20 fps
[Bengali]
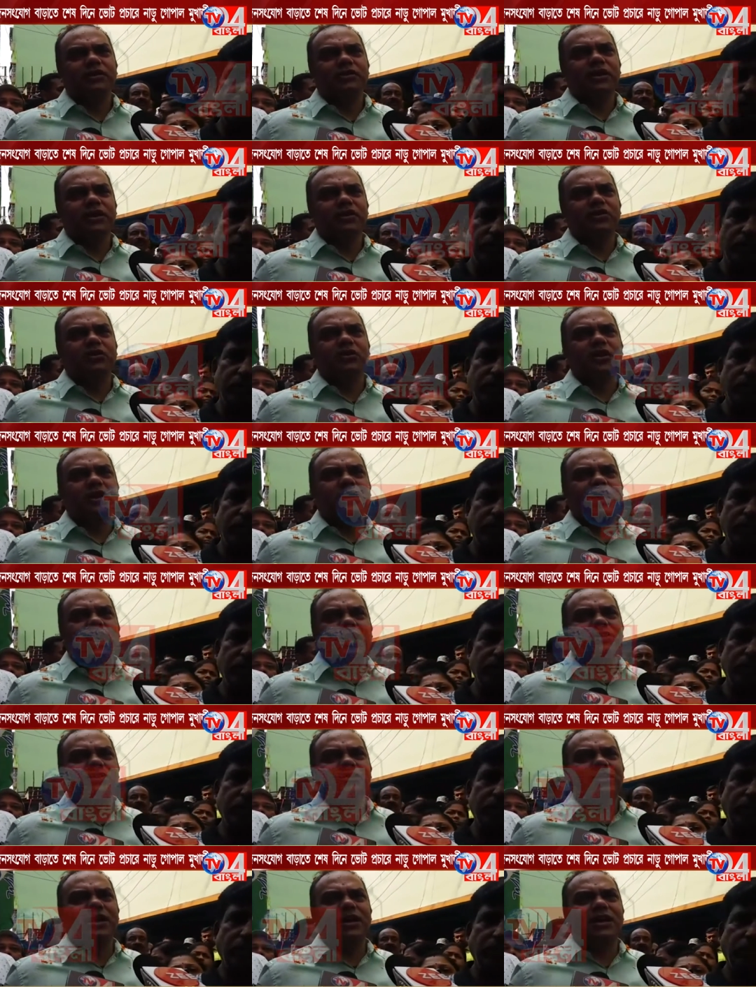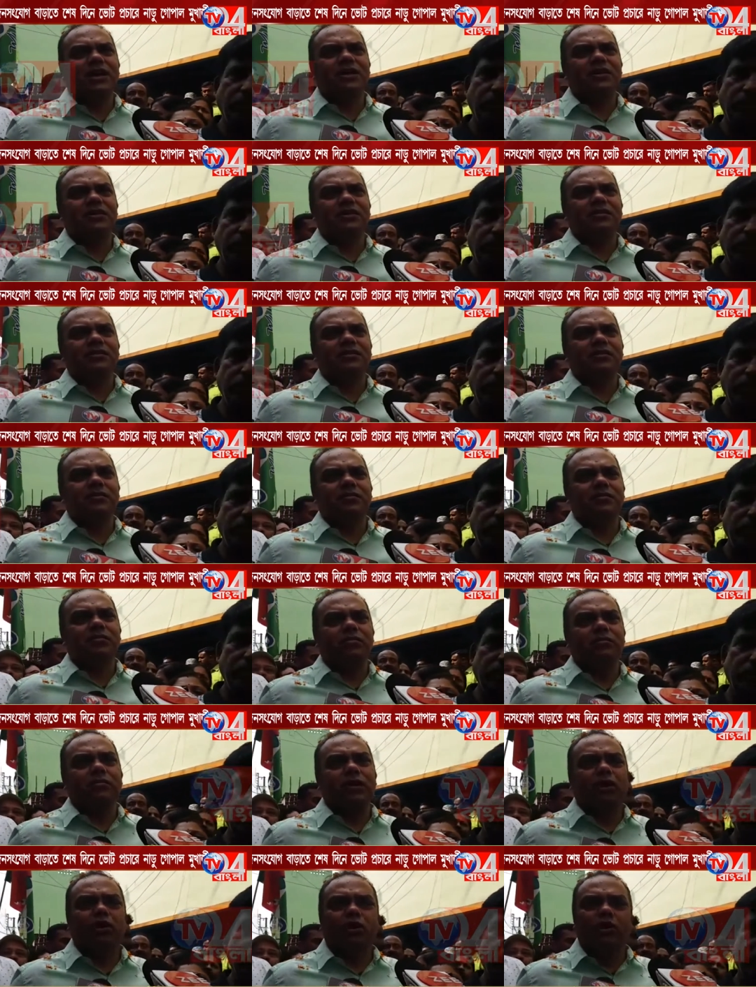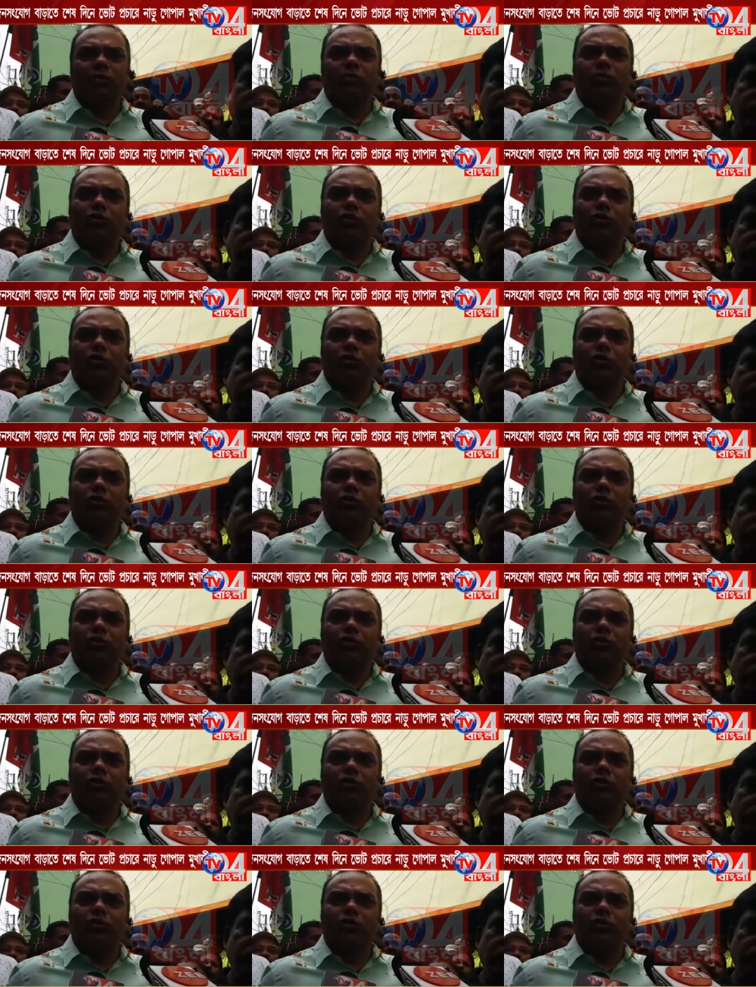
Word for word: সেই জন্যই কাজটা মাননীয়